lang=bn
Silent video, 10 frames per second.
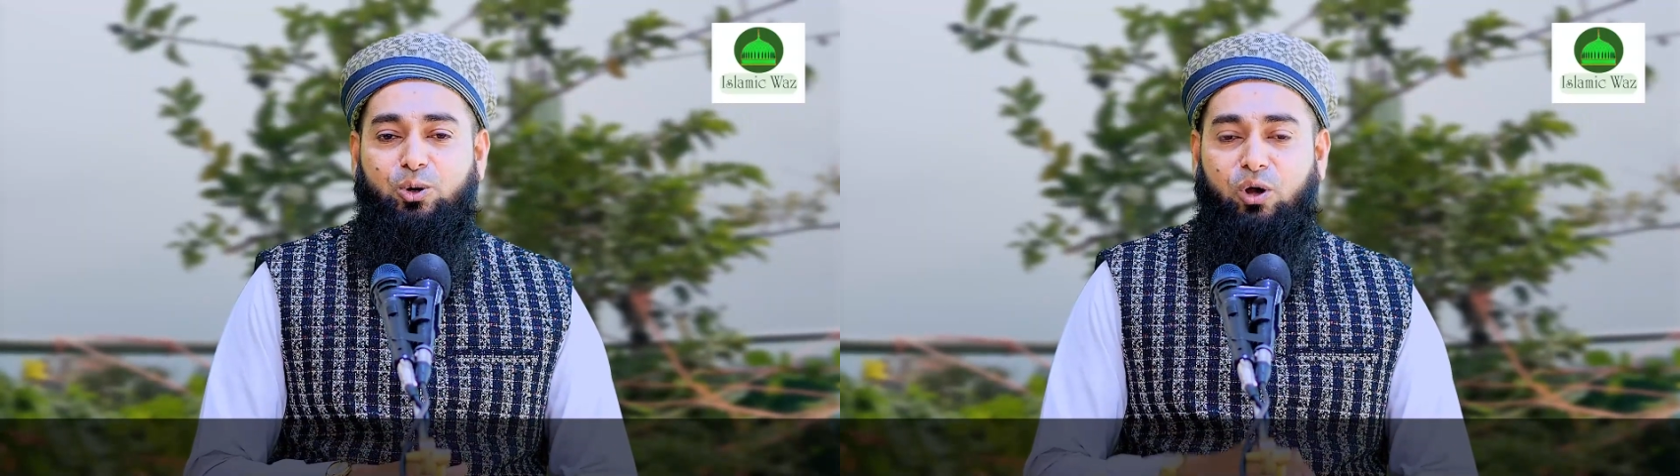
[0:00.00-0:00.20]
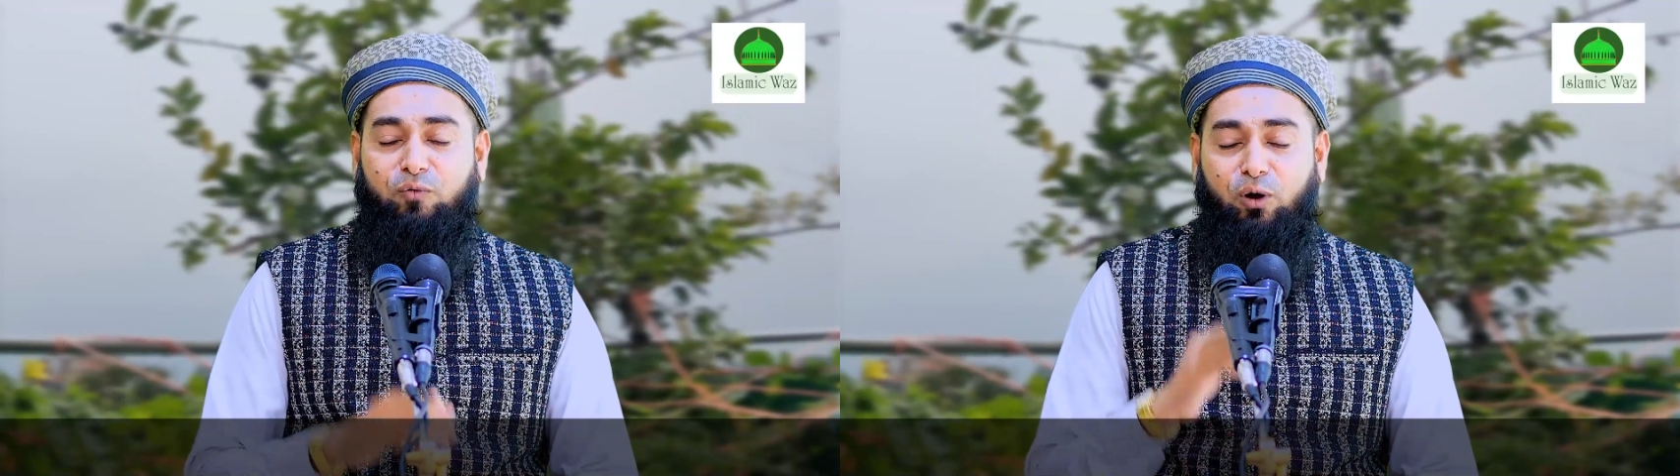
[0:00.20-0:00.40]

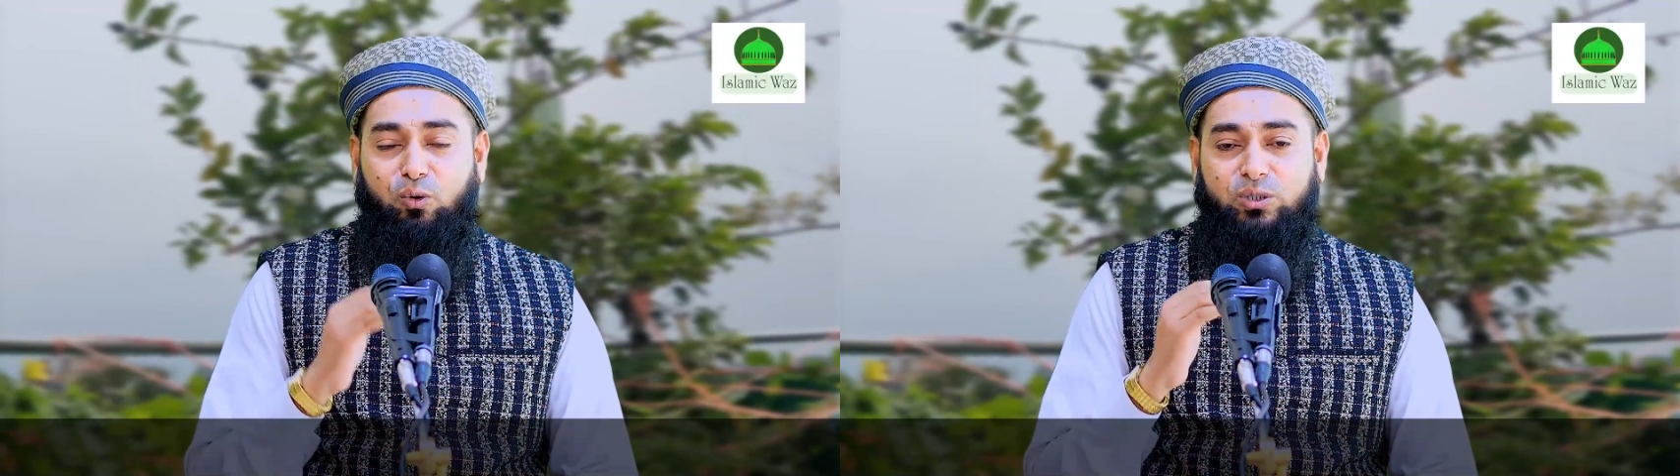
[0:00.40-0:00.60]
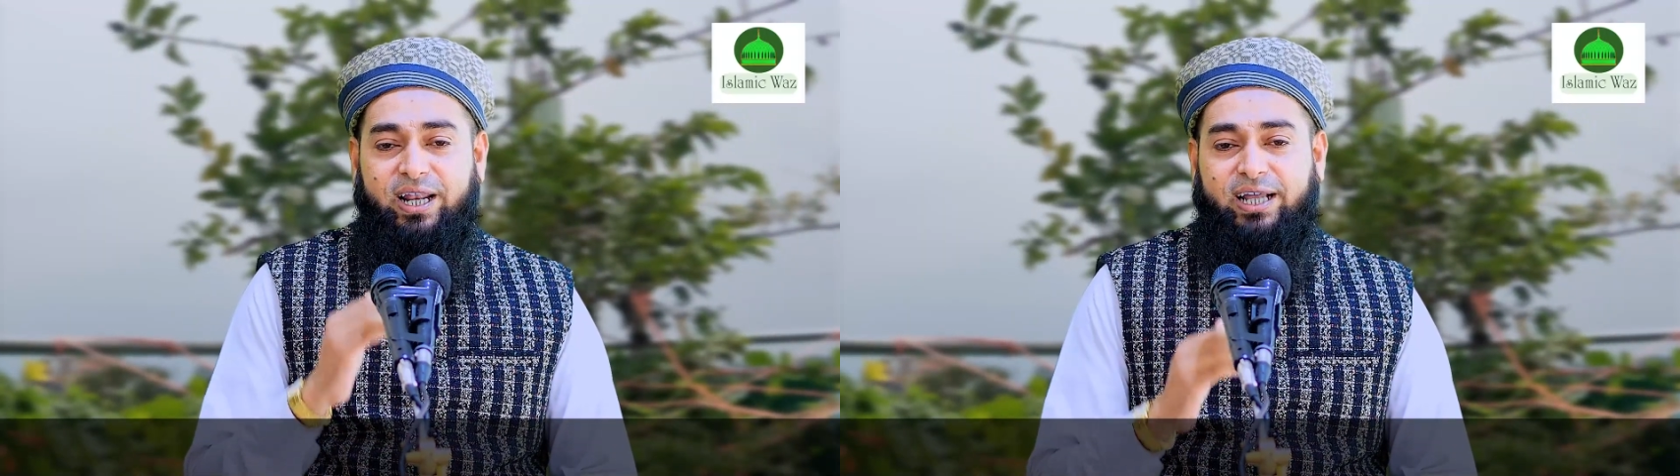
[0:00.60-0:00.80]
নফল
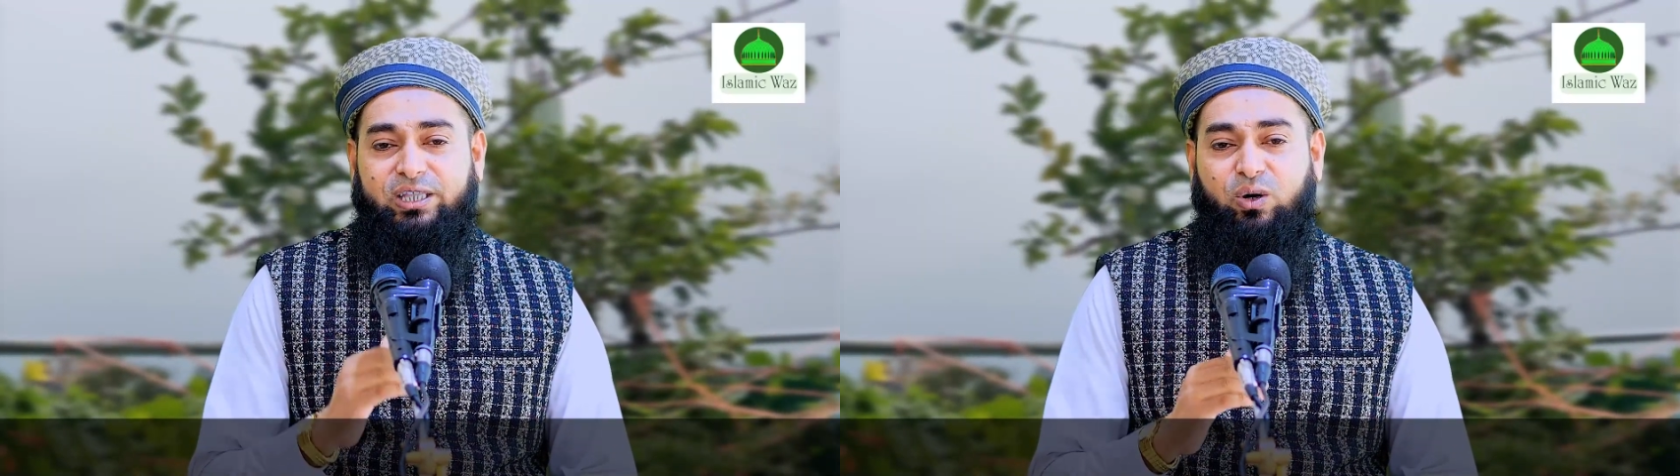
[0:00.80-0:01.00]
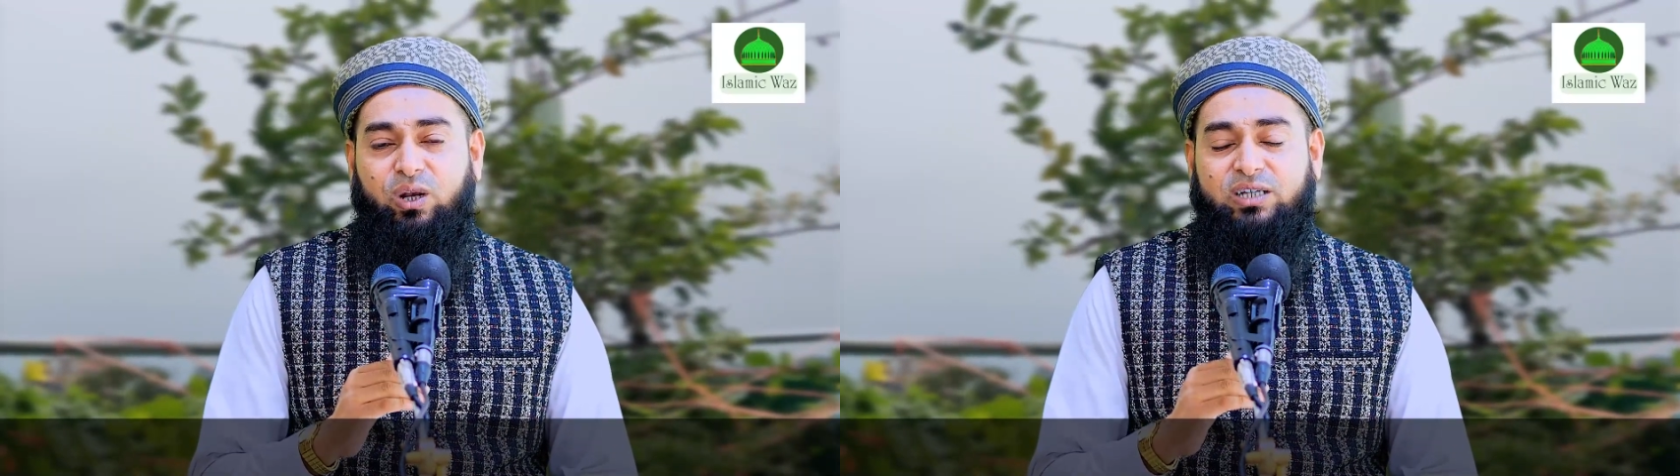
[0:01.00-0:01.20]
রোজা
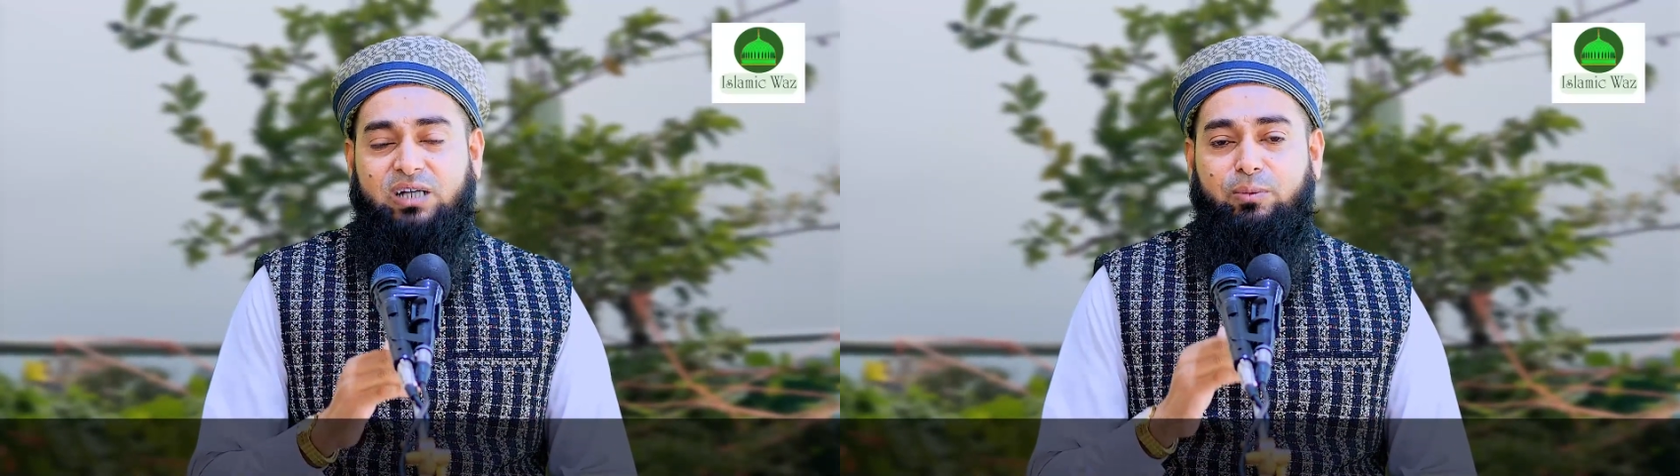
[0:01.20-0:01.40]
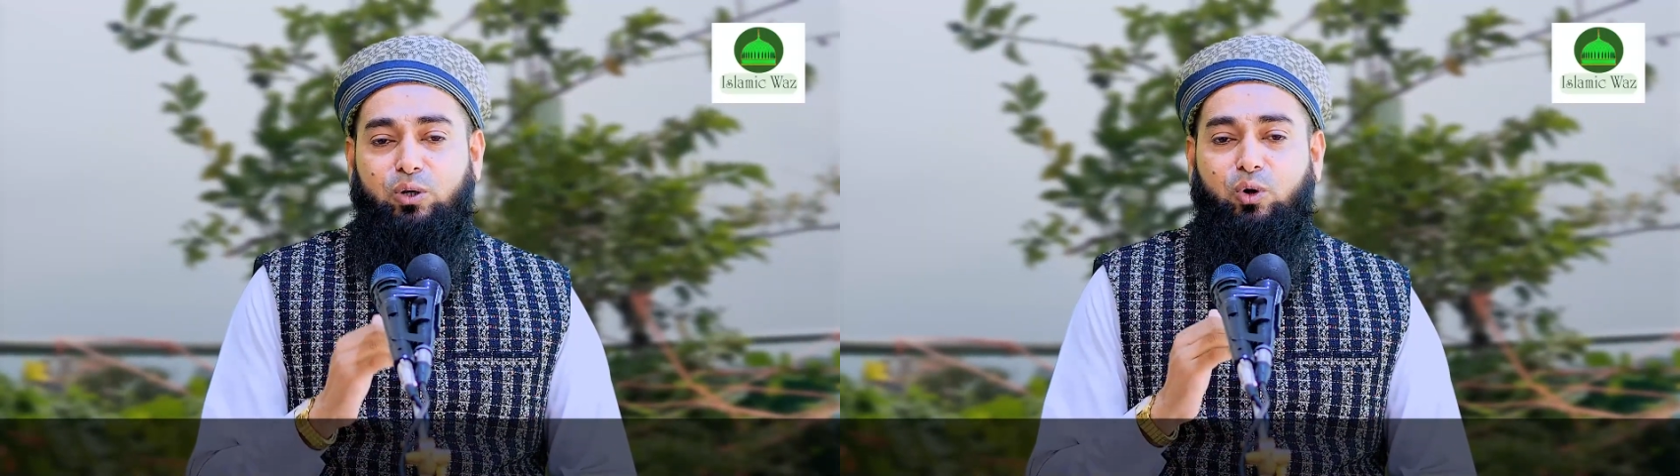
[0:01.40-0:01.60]
রাখতে হলে
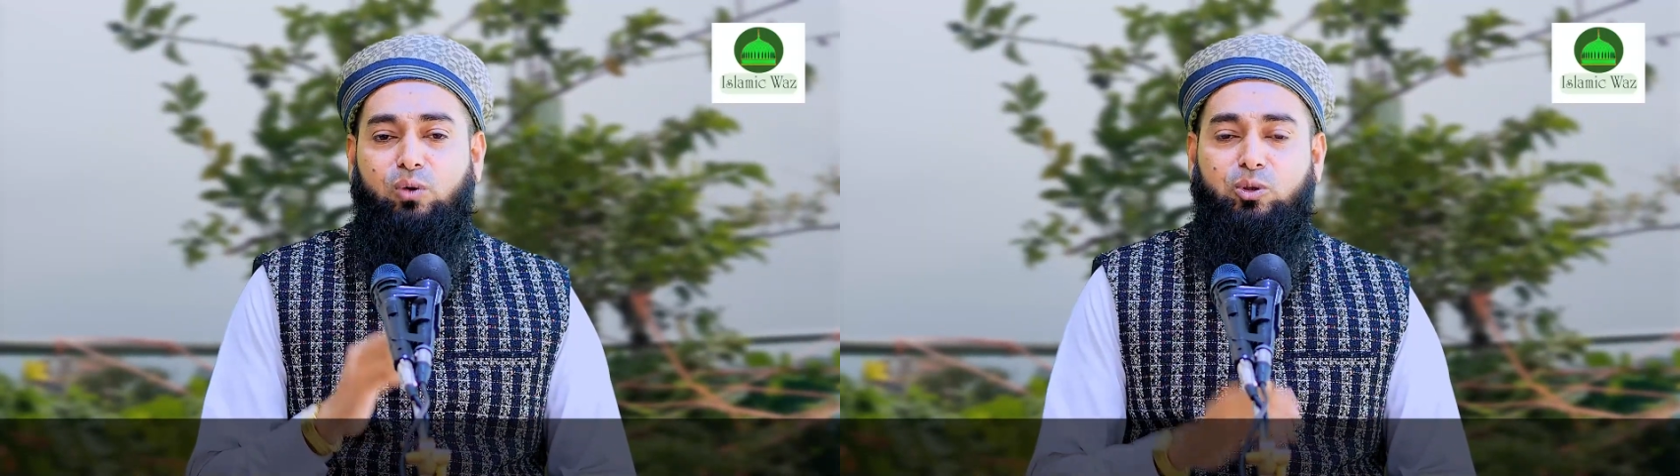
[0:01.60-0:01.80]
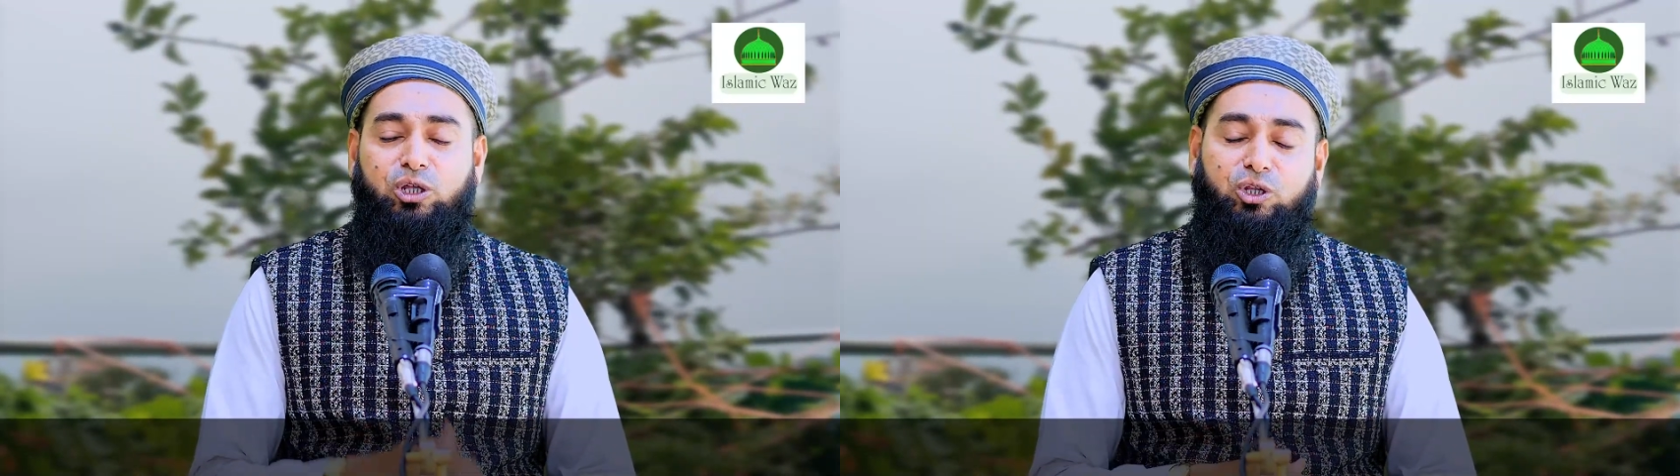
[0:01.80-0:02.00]
স্বামীর
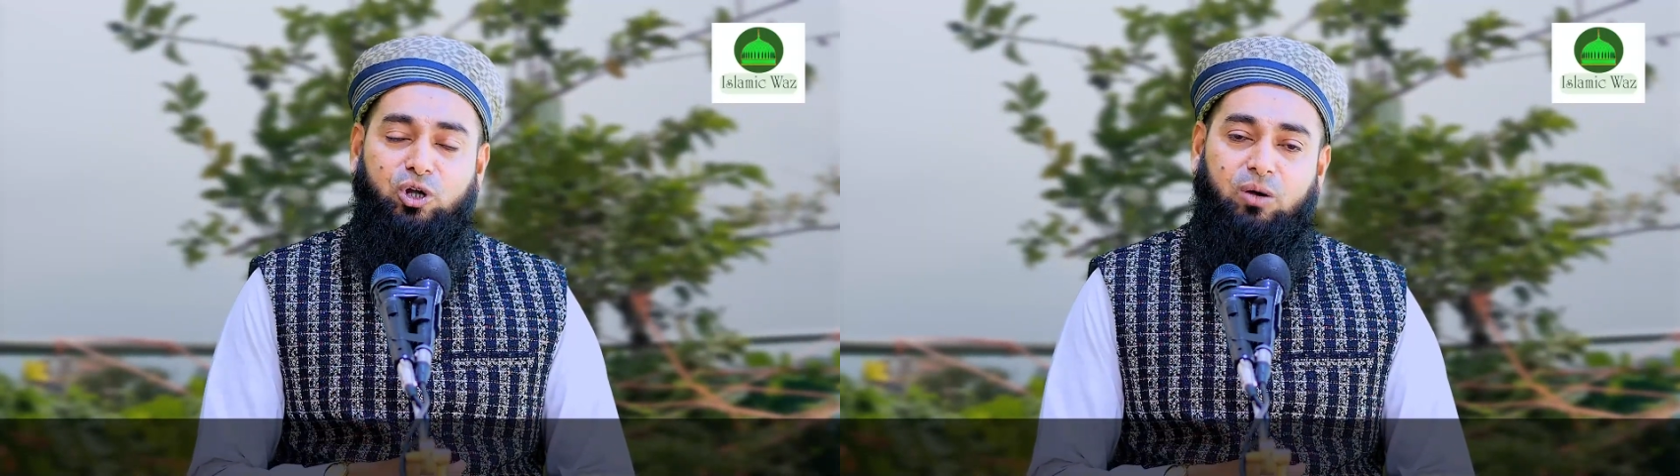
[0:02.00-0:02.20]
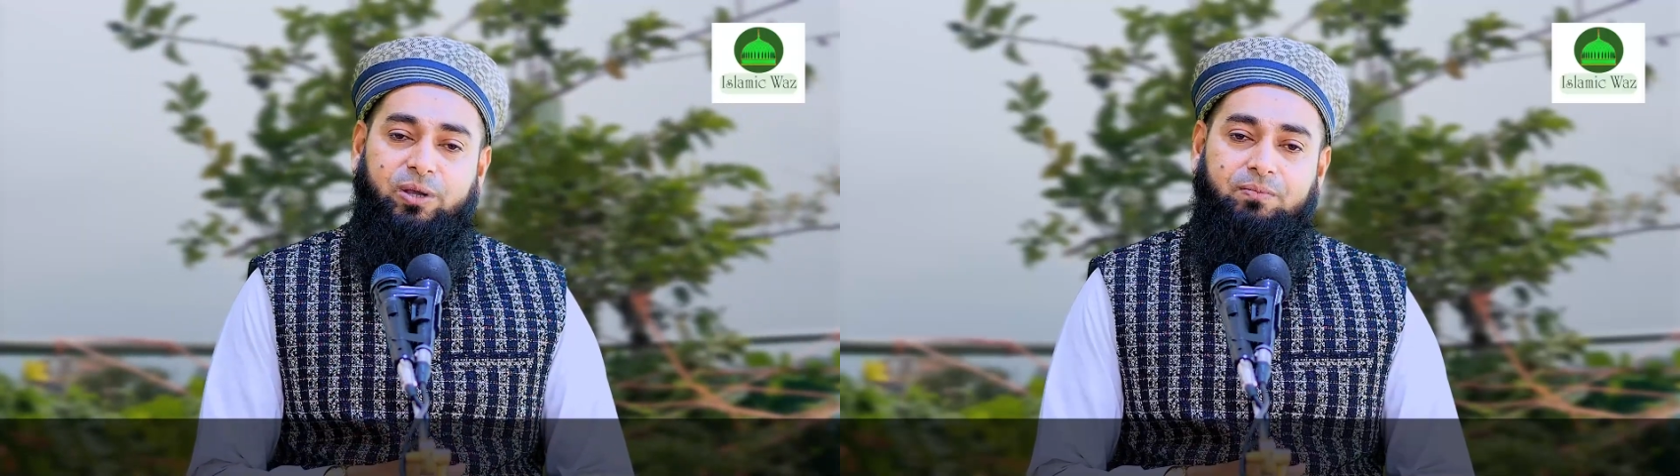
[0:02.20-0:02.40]
অনুমতি
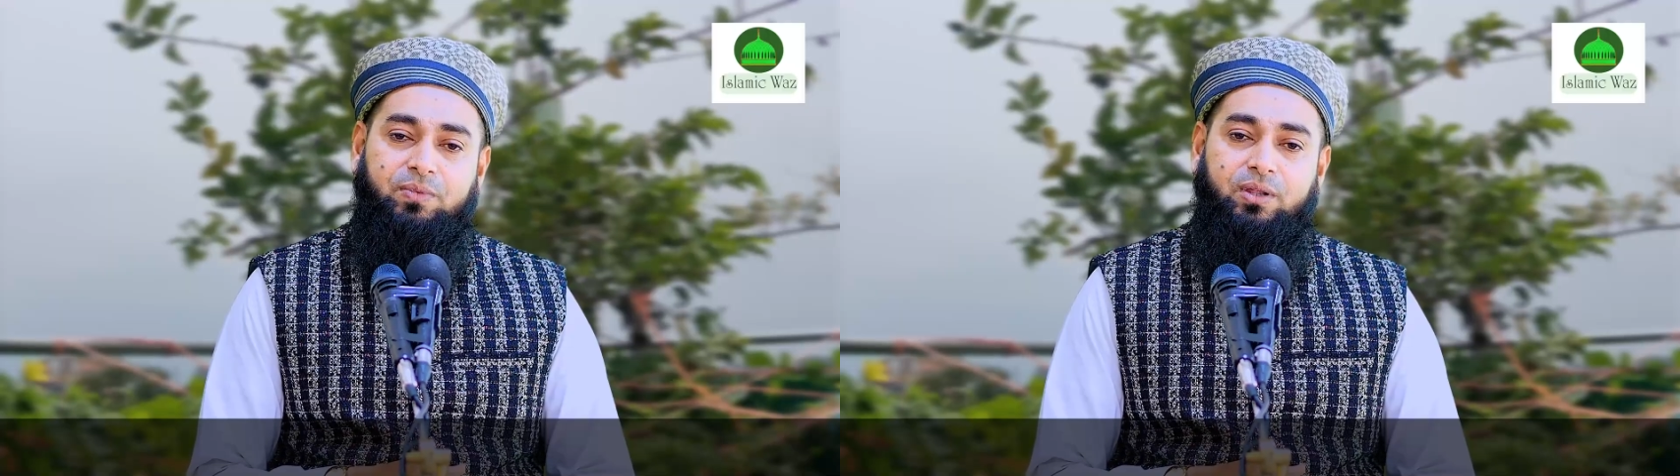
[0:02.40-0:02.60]
নিতে হবে